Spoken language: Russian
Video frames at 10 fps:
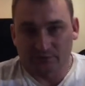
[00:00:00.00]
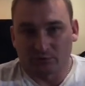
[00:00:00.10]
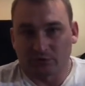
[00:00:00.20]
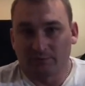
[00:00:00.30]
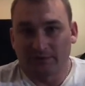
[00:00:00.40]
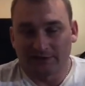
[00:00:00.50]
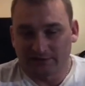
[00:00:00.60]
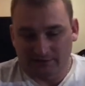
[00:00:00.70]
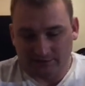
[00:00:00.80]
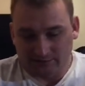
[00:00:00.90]

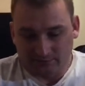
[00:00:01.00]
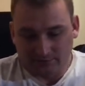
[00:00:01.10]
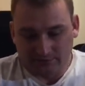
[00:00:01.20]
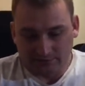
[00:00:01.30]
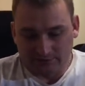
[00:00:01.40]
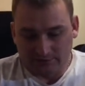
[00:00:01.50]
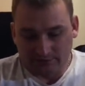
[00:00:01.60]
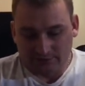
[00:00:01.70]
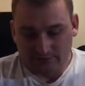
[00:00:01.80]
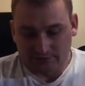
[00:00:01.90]
45-ка там
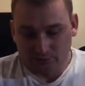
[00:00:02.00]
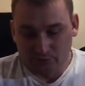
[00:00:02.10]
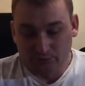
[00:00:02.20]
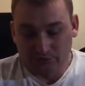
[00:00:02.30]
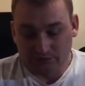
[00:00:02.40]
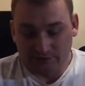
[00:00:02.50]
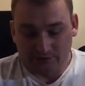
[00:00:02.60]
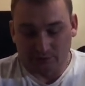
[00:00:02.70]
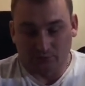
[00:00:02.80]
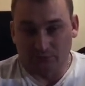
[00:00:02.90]
или суточный
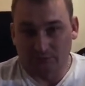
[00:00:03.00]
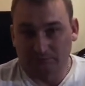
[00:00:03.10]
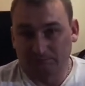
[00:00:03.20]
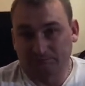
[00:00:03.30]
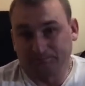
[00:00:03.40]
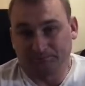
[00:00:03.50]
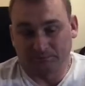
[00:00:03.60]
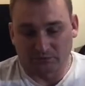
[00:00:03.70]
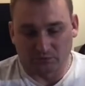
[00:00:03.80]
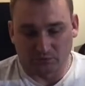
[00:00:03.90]
отстой.
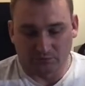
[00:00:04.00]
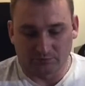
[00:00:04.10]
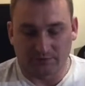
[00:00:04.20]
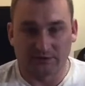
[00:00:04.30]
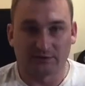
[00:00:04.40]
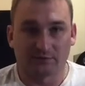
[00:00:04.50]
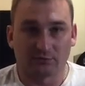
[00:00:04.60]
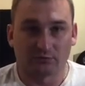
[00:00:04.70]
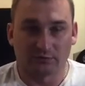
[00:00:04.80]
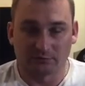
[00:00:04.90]
Ну вот.
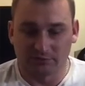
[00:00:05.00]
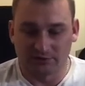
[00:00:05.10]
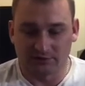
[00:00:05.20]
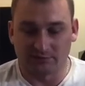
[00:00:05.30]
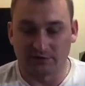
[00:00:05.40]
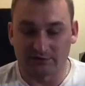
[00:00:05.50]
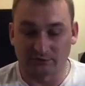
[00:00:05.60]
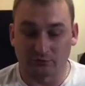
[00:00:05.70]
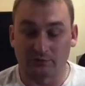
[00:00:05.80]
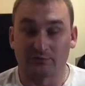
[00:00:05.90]
Поэтому напишите мнение в
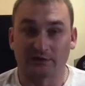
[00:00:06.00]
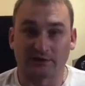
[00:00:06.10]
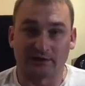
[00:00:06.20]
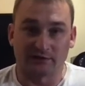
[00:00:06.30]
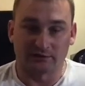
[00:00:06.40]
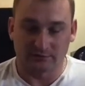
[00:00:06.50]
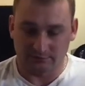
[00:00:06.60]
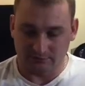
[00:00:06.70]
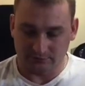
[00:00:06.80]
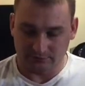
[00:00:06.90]
своих комментариях.
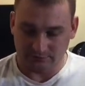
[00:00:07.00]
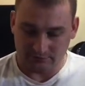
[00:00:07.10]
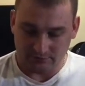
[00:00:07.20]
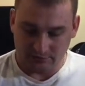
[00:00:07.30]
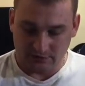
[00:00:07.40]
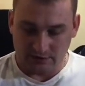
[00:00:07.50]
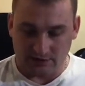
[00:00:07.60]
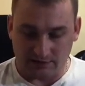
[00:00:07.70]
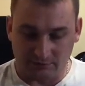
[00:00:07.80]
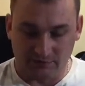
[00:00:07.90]

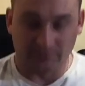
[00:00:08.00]
А мы